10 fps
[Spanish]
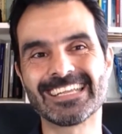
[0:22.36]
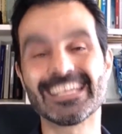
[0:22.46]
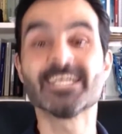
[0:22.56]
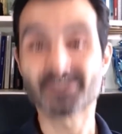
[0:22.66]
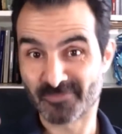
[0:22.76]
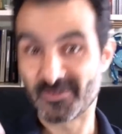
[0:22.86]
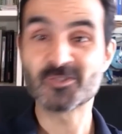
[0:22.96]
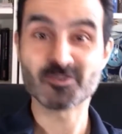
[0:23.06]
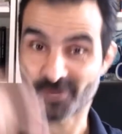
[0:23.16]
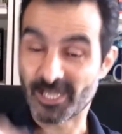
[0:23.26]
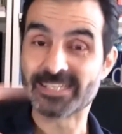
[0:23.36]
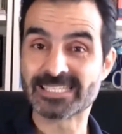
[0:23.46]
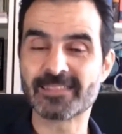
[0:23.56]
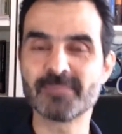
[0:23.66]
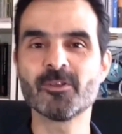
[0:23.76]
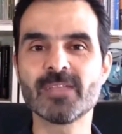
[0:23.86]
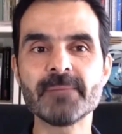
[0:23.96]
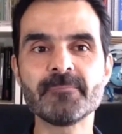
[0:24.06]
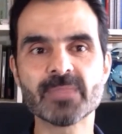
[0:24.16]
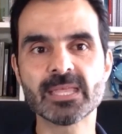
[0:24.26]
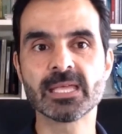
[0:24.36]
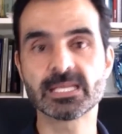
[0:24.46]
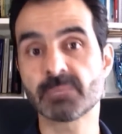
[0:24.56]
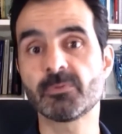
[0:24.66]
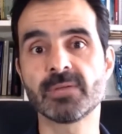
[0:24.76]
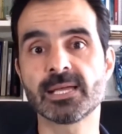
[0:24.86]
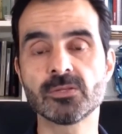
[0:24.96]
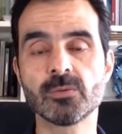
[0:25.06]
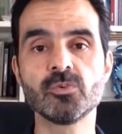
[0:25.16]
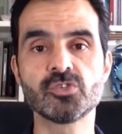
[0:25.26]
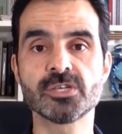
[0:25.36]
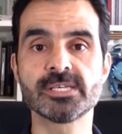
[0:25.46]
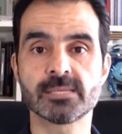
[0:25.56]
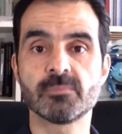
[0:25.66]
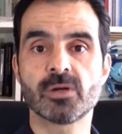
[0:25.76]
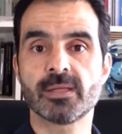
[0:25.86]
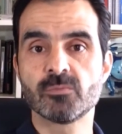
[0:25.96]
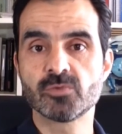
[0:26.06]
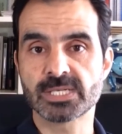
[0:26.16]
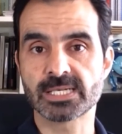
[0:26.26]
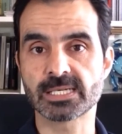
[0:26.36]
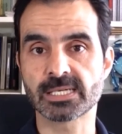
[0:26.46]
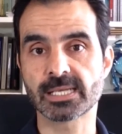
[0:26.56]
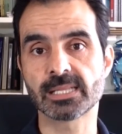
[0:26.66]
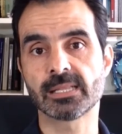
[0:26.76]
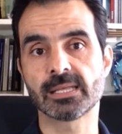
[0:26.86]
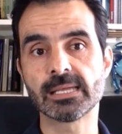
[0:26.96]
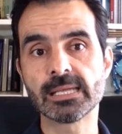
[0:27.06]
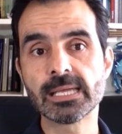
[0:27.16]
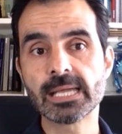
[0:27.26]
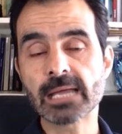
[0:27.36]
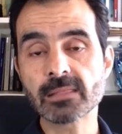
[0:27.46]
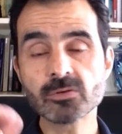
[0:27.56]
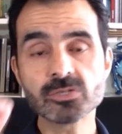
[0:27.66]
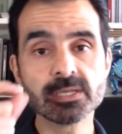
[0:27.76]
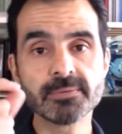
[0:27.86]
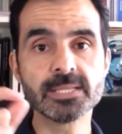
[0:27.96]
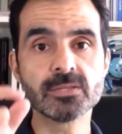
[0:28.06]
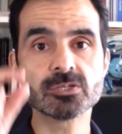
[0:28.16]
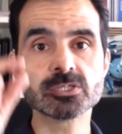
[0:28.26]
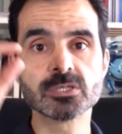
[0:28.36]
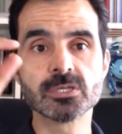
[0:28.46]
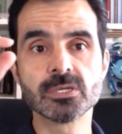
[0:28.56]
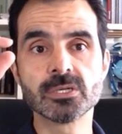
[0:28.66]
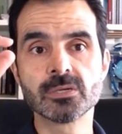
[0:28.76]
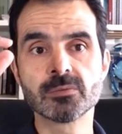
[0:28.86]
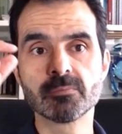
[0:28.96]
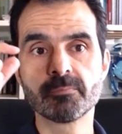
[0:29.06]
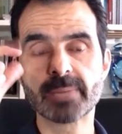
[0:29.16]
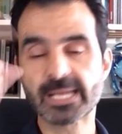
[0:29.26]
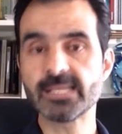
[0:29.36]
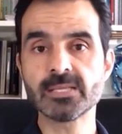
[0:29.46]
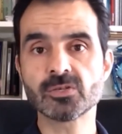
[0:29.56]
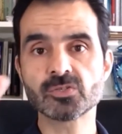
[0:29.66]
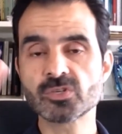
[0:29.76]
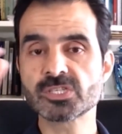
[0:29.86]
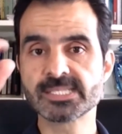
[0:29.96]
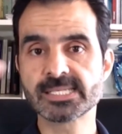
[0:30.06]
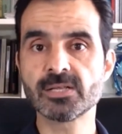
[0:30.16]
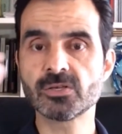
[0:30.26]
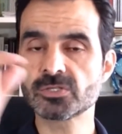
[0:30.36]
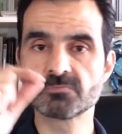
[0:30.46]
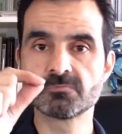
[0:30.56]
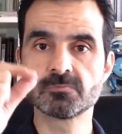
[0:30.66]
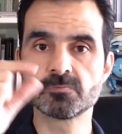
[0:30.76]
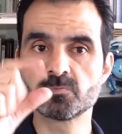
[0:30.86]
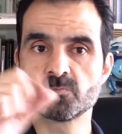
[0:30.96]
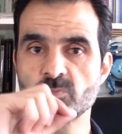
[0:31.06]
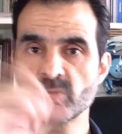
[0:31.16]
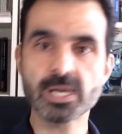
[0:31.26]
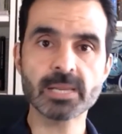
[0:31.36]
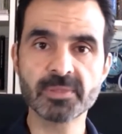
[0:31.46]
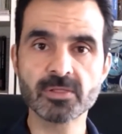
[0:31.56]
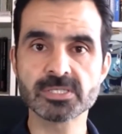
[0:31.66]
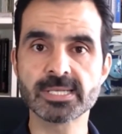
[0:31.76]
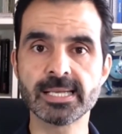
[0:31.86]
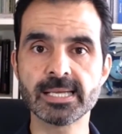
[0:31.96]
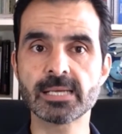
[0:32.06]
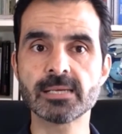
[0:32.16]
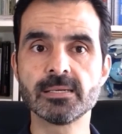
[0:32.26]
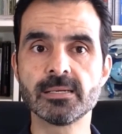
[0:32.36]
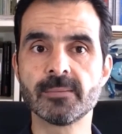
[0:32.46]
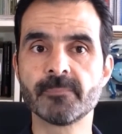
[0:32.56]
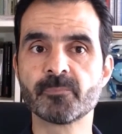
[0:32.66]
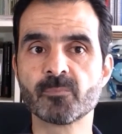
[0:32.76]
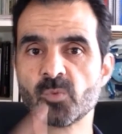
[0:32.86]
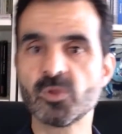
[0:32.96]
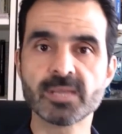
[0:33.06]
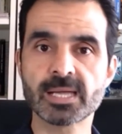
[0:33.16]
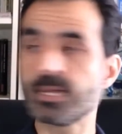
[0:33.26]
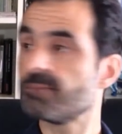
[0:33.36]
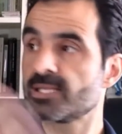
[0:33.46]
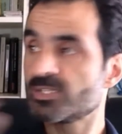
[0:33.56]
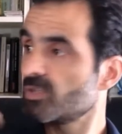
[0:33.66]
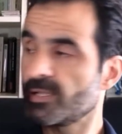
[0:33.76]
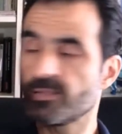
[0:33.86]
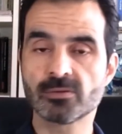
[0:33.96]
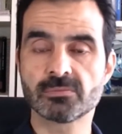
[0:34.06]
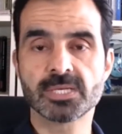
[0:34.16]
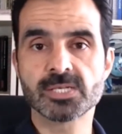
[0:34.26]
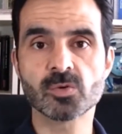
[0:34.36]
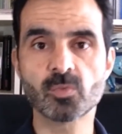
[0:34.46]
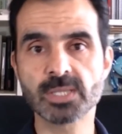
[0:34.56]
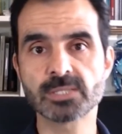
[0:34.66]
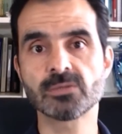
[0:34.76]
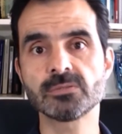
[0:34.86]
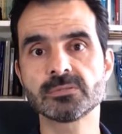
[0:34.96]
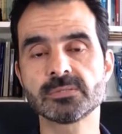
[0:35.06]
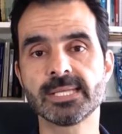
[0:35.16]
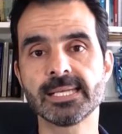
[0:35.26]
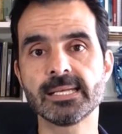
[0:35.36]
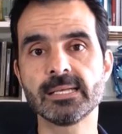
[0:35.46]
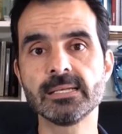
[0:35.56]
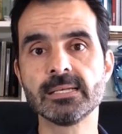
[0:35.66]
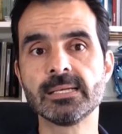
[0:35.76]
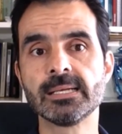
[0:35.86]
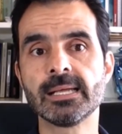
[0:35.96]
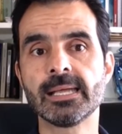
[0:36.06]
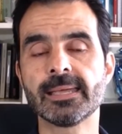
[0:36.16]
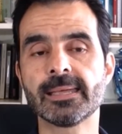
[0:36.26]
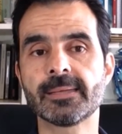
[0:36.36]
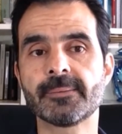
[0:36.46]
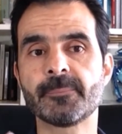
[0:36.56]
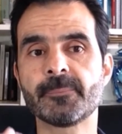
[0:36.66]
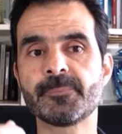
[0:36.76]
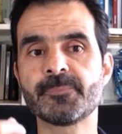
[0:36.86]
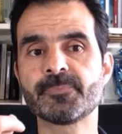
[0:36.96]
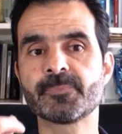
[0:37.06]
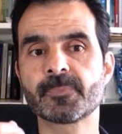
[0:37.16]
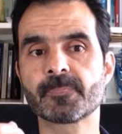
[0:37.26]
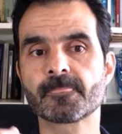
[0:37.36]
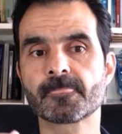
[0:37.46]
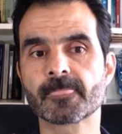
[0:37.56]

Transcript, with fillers: es un filósofo que ahora está de moda y que está publicando mucho y está en boca de mucha gente. Hace unos libritos pequeñitos, unos ensayos mm, muy rápidos de leer, muy digeribles. Yo he leído tres o cuatro de él Em,